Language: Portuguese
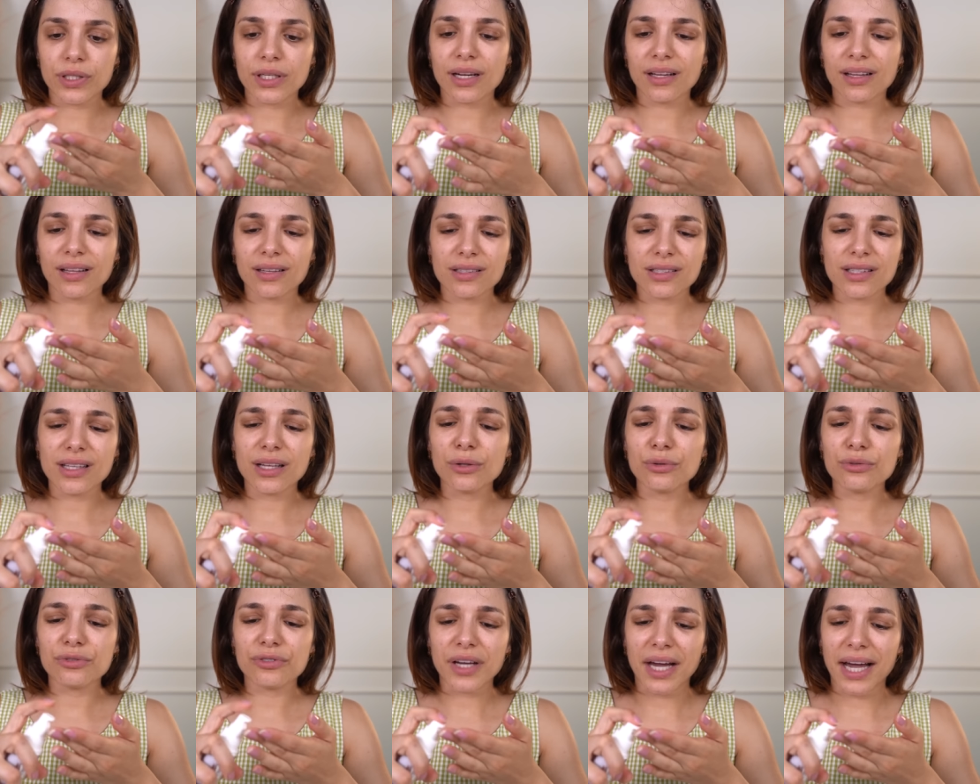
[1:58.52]
hidratantes da
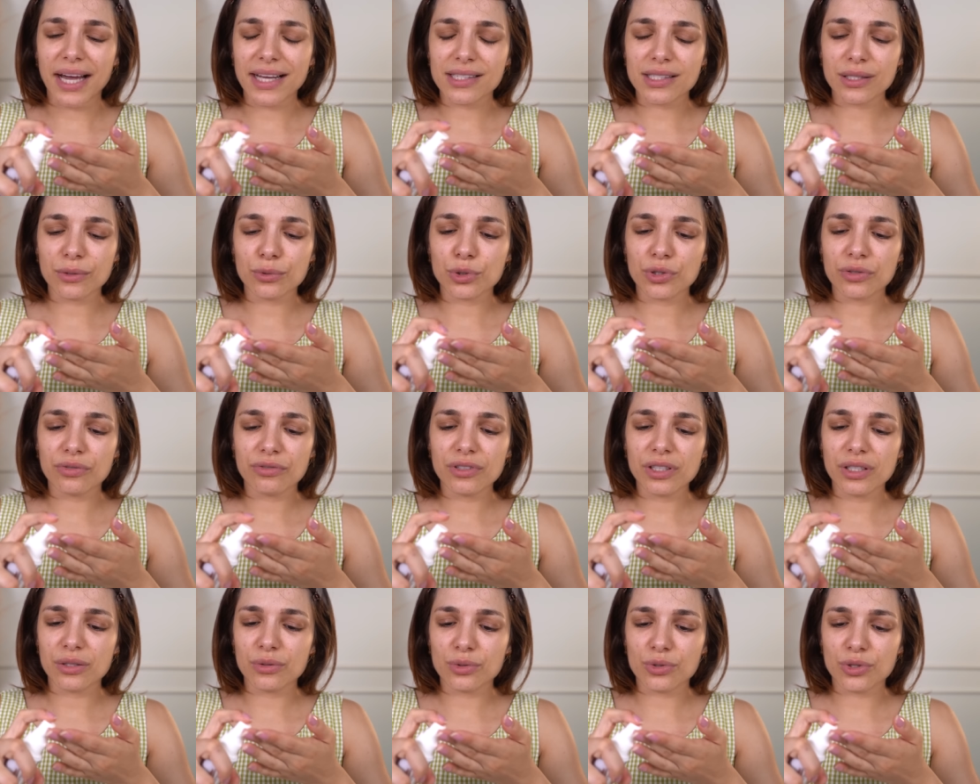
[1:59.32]
Lu são
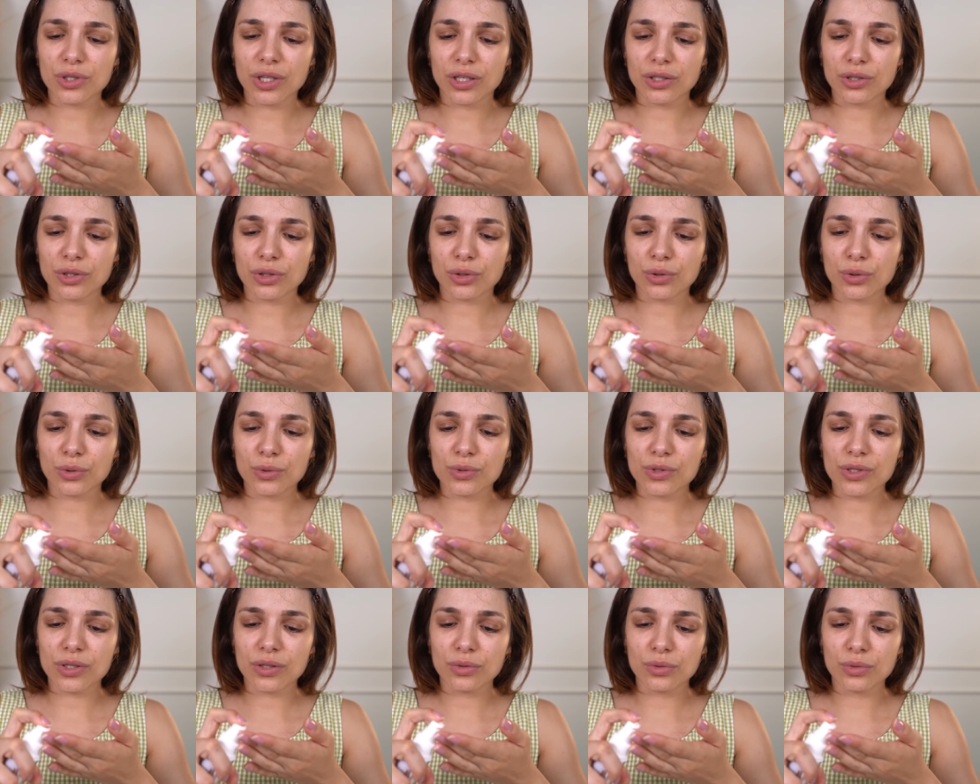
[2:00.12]
divinos, gente. Eu tô
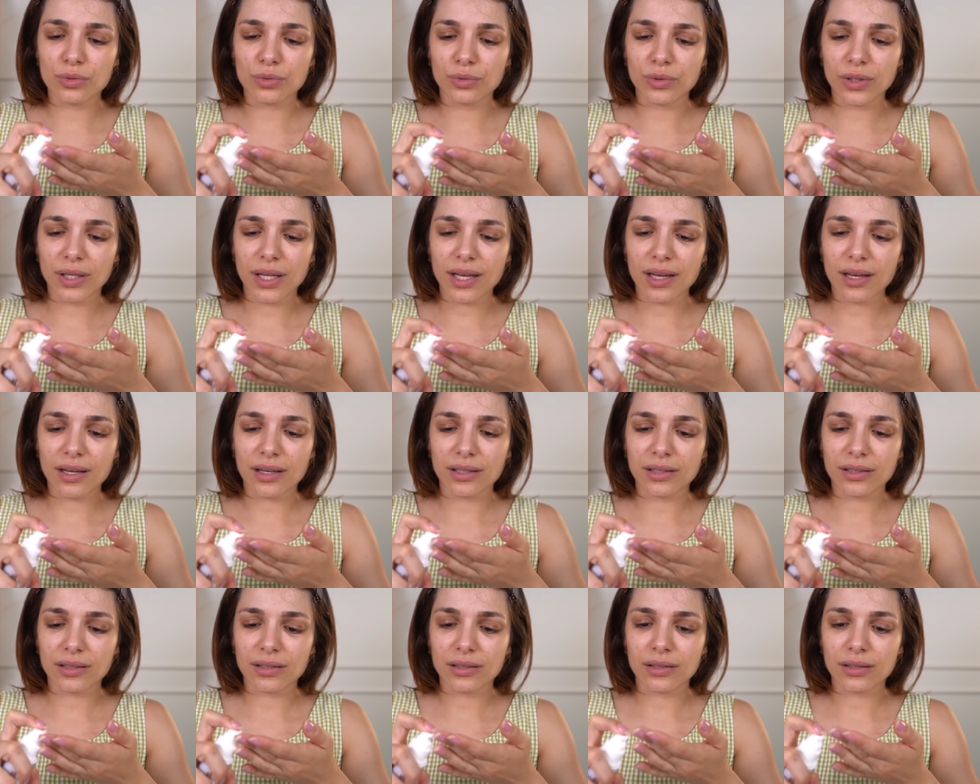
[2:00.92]
usando um lá.